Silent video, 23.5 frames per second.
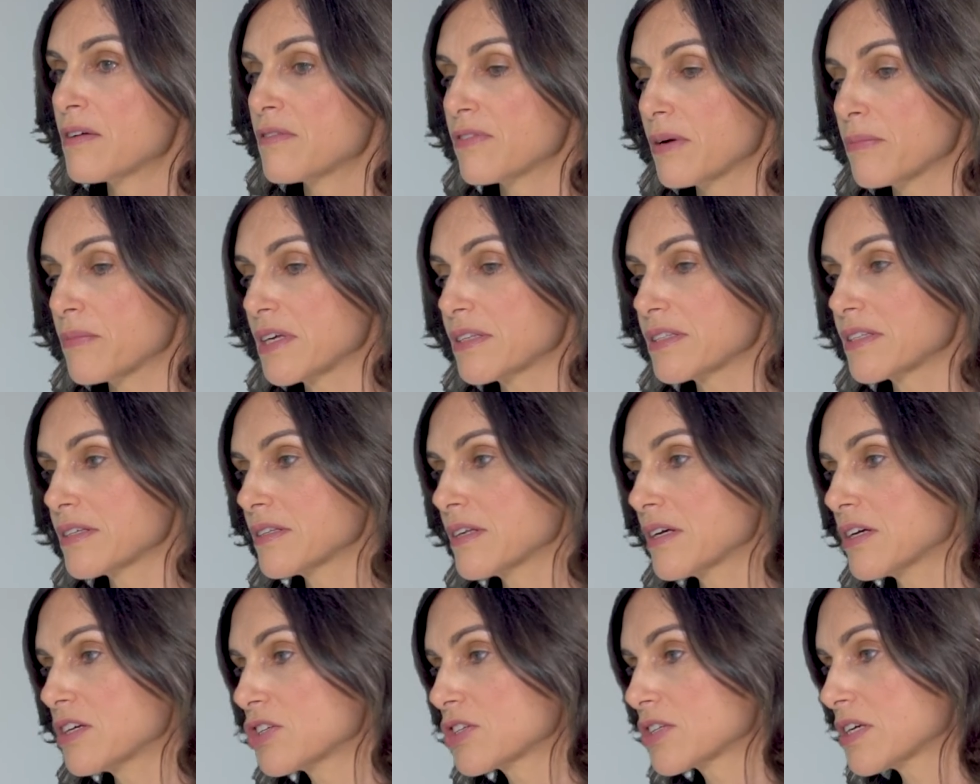فما
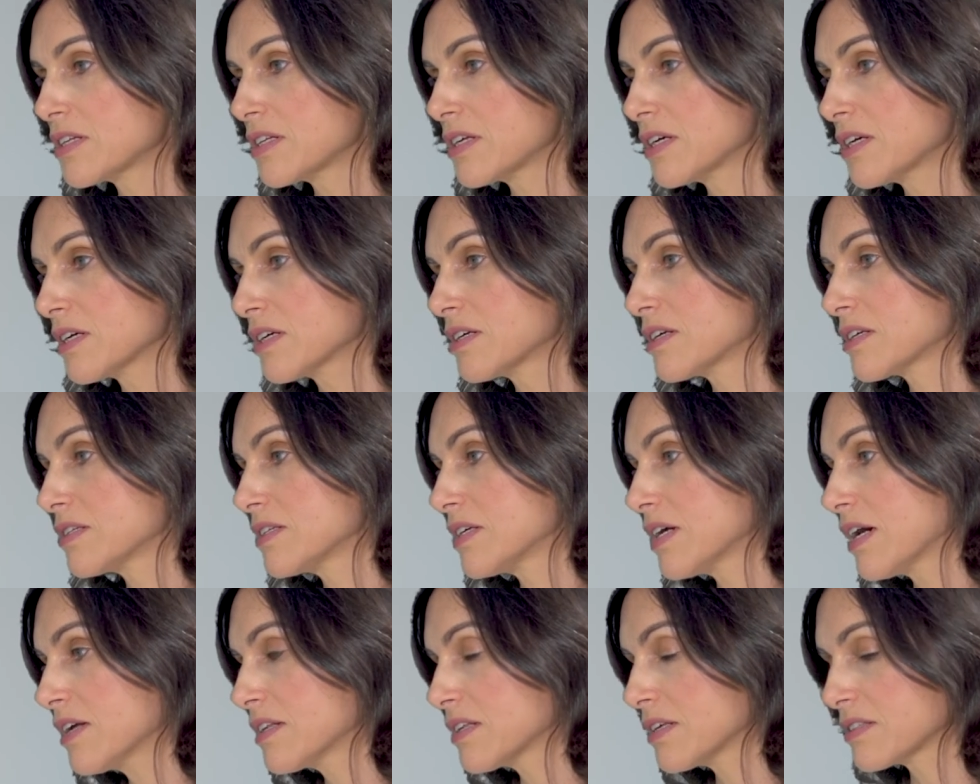زاد اشكال اخر
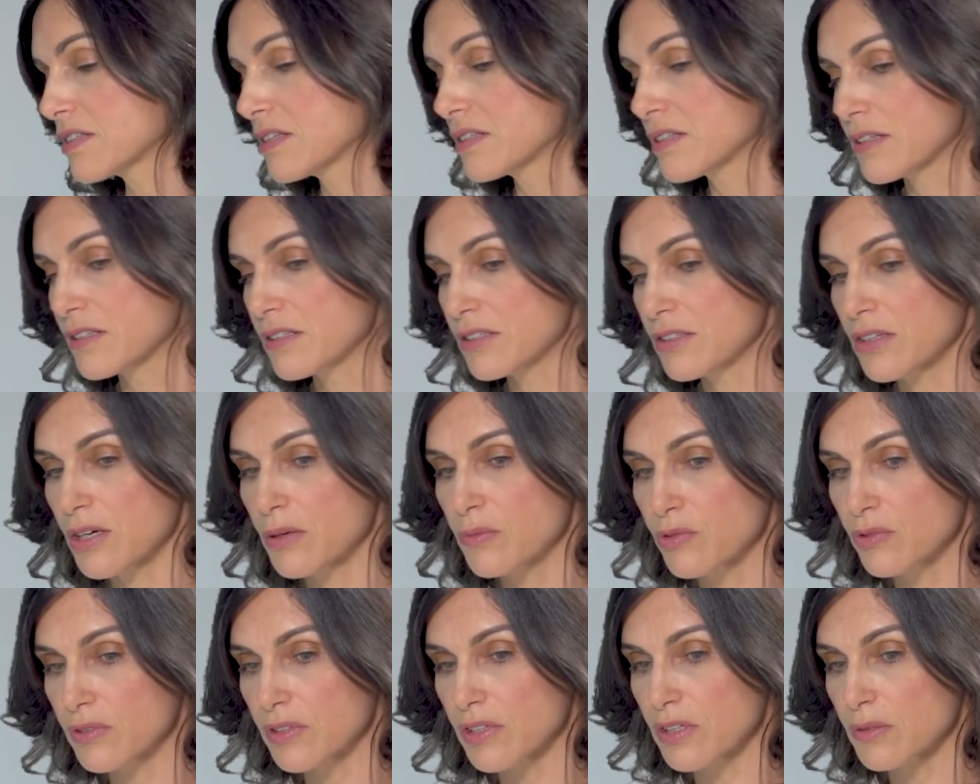اللي احنا زاد اللي
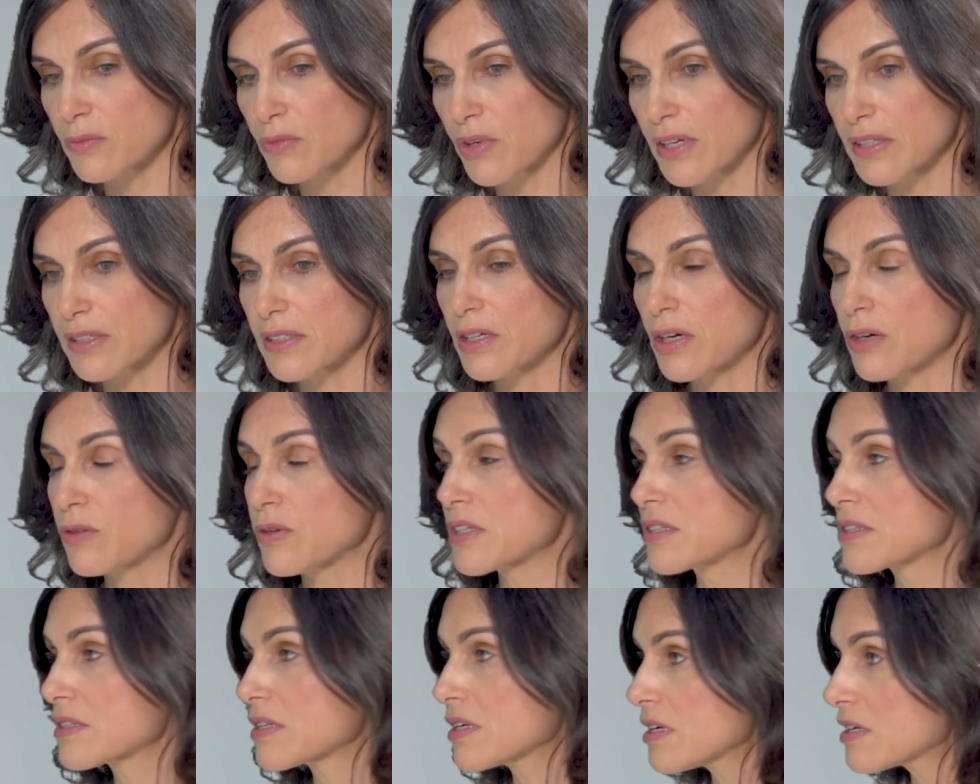نحبوا نخدموا عليه
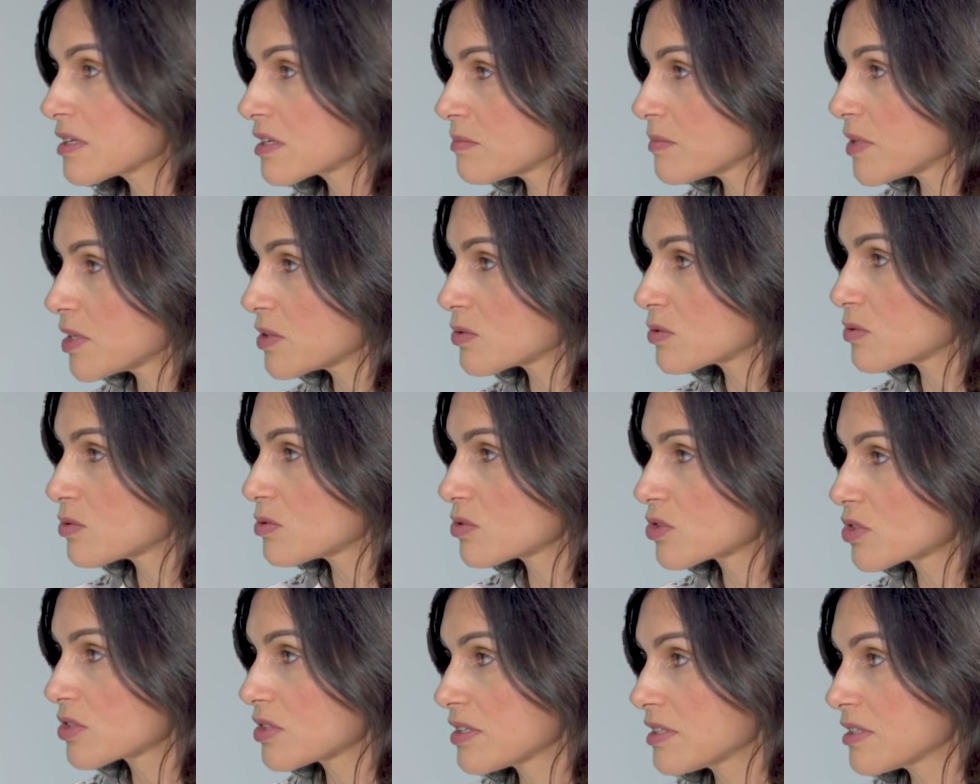هو السعر
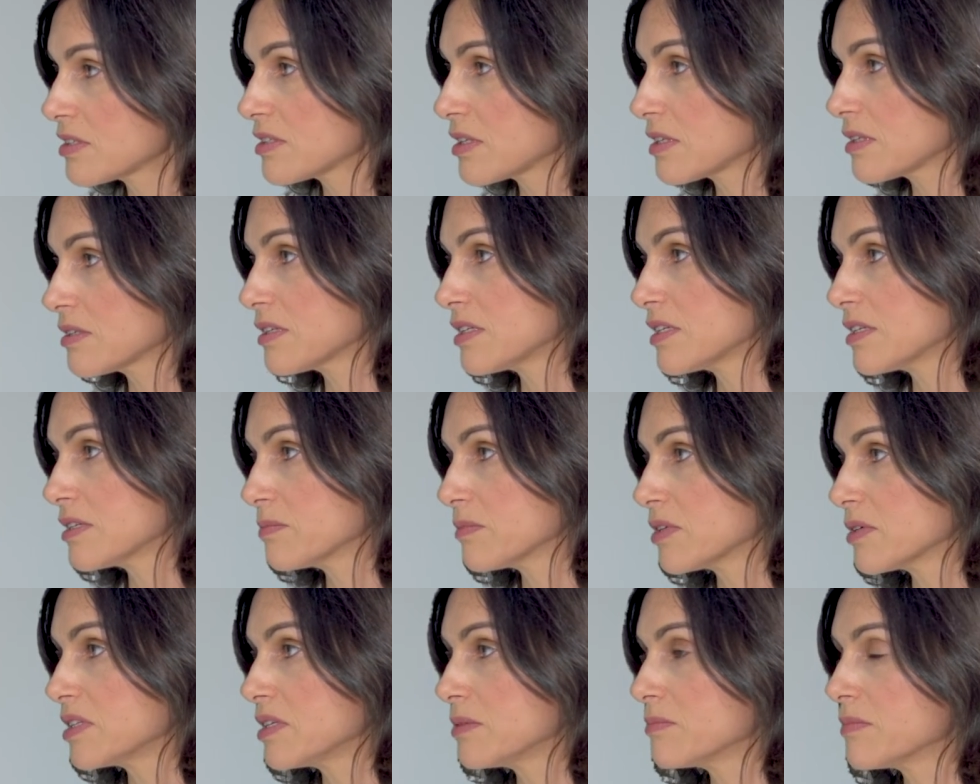المنتوج اللي
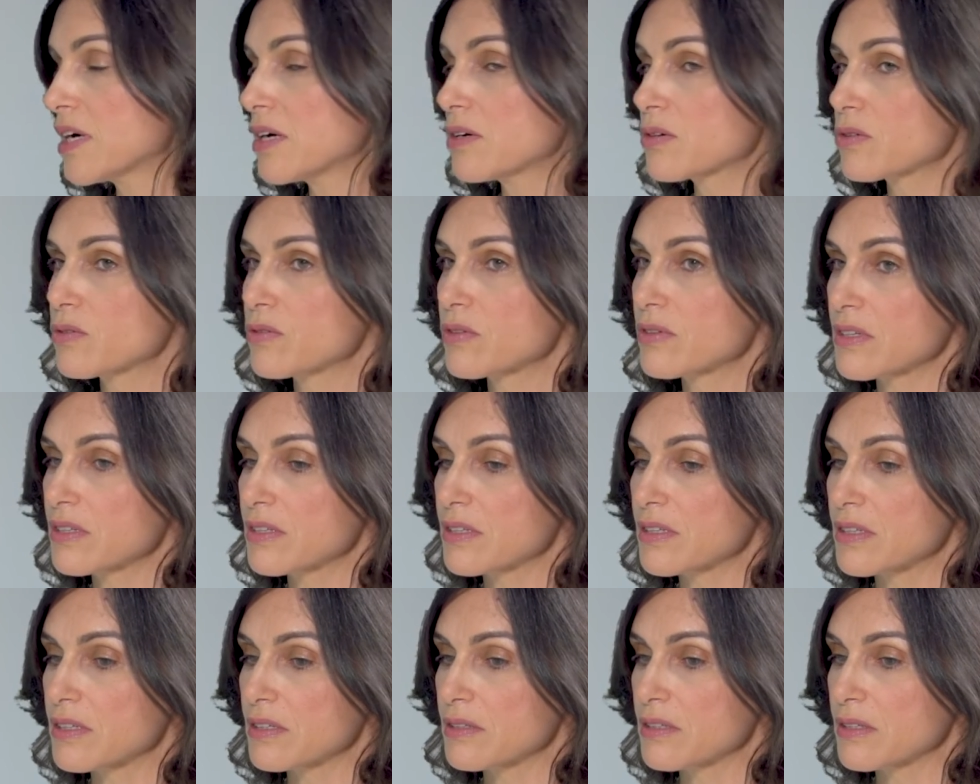اللي اللي معروض
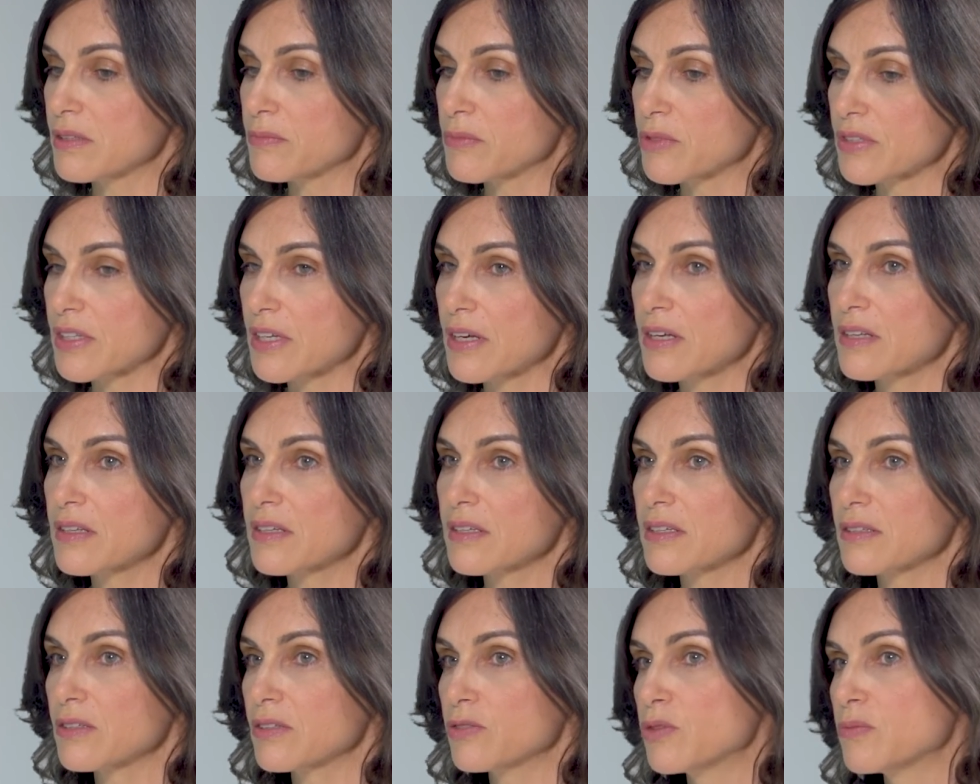
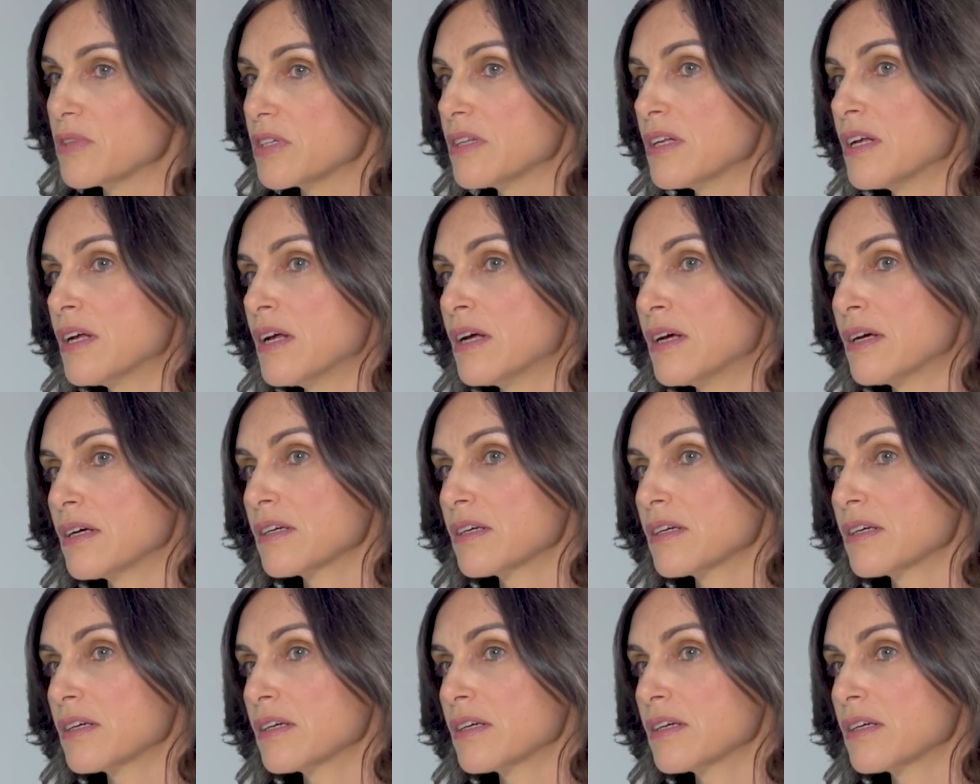للمستهلك اليوم